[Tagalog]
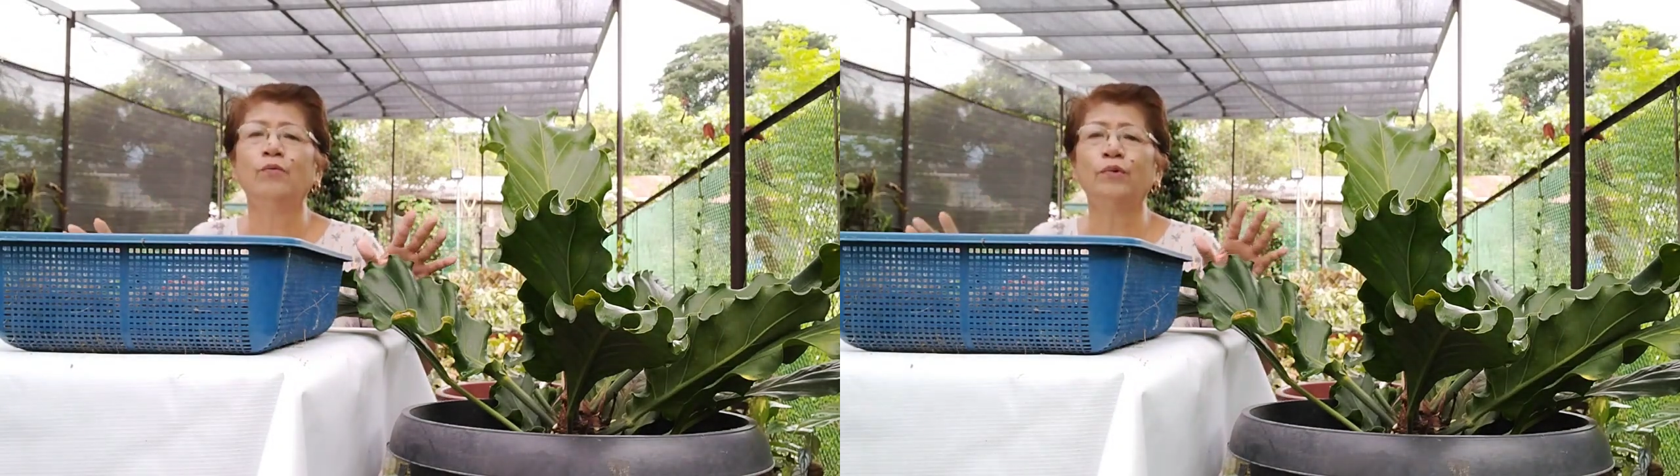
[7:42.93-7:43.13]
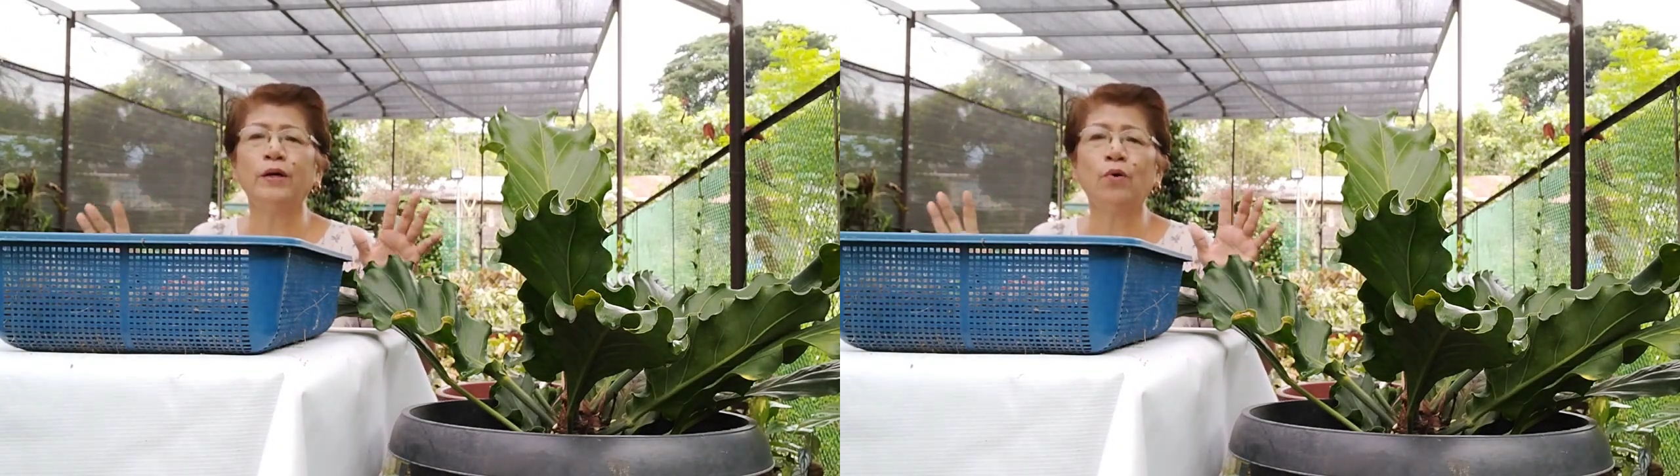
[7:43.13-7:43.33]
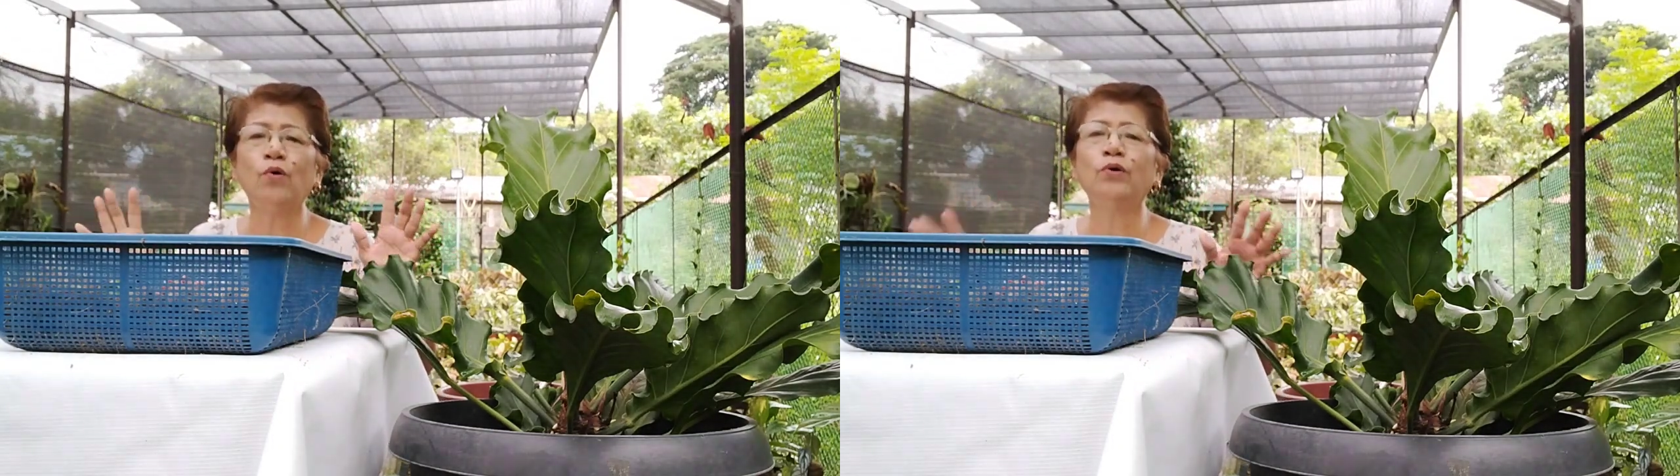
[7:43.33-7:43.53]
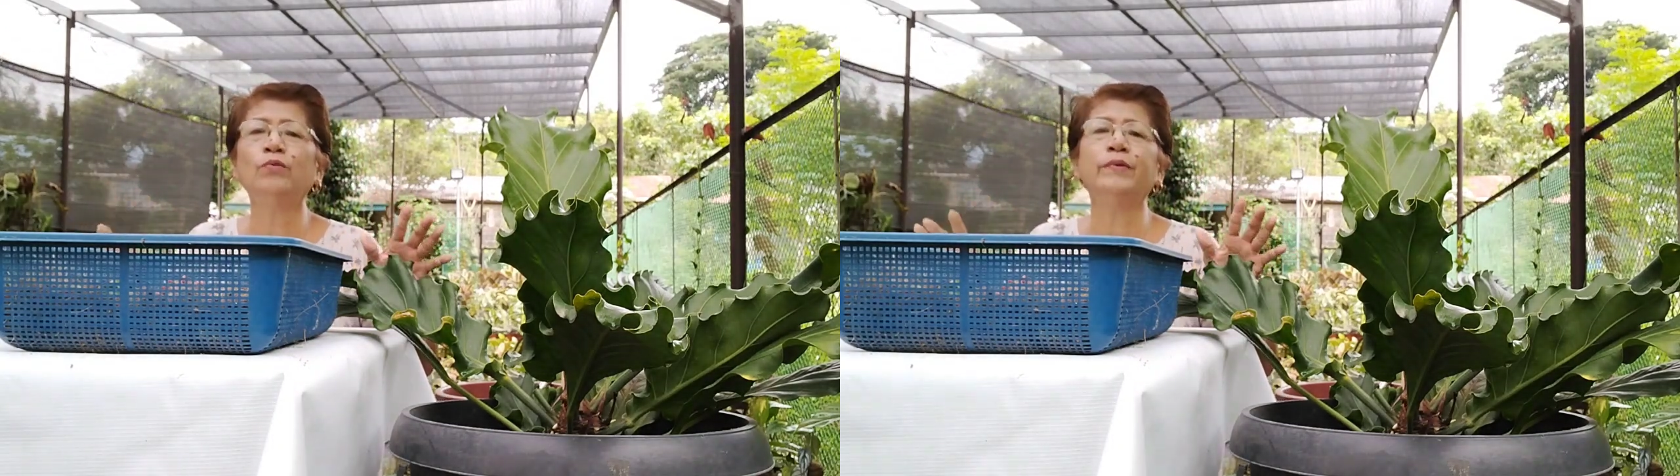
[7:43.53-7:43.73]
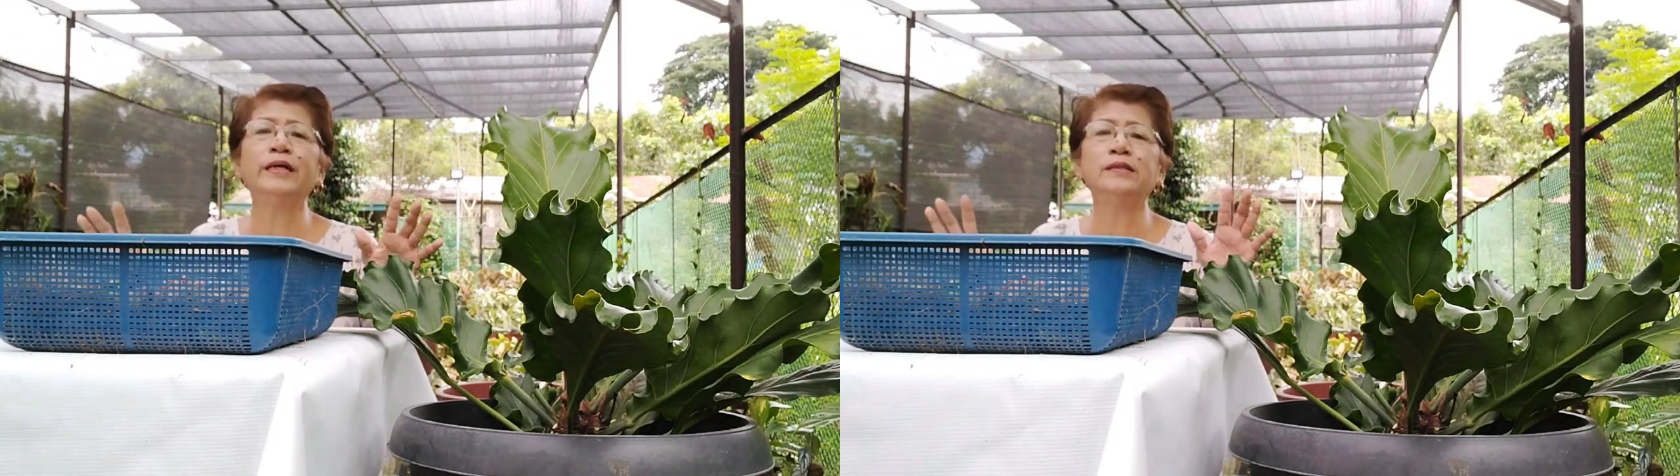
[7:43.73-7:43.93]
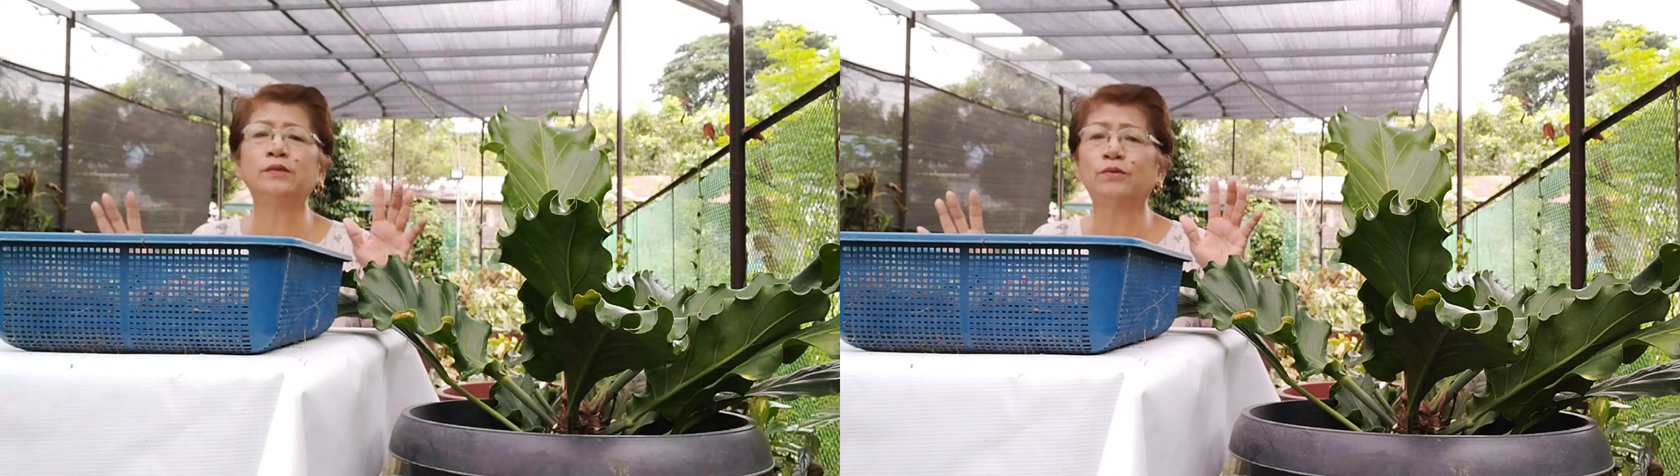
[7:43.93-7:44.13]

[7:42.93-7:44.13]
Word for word: we always